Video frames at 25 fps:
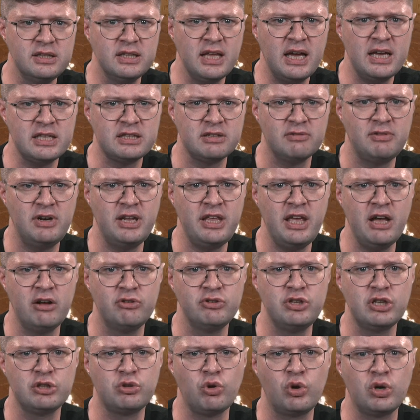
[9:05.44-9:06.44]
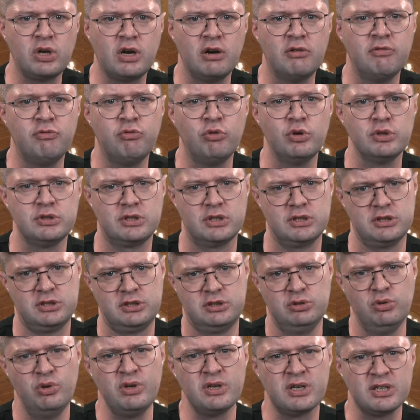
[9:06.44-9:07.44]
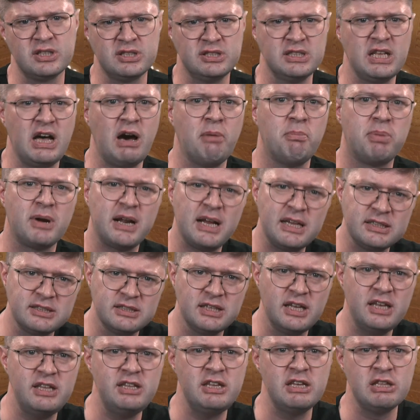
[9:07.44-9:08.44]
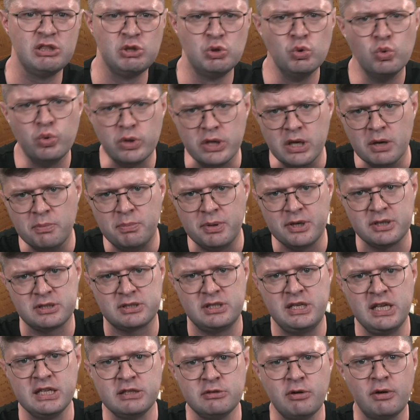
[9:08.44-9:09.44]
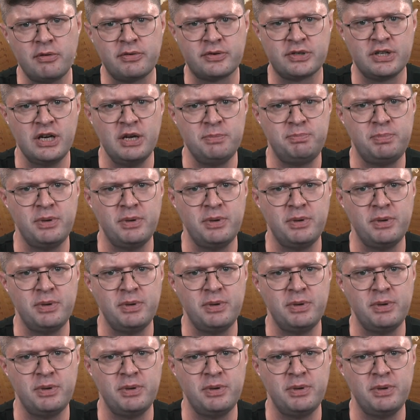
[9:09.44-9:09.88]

на это влиял не только возраст, но и разнообразные недуги, преследовавшие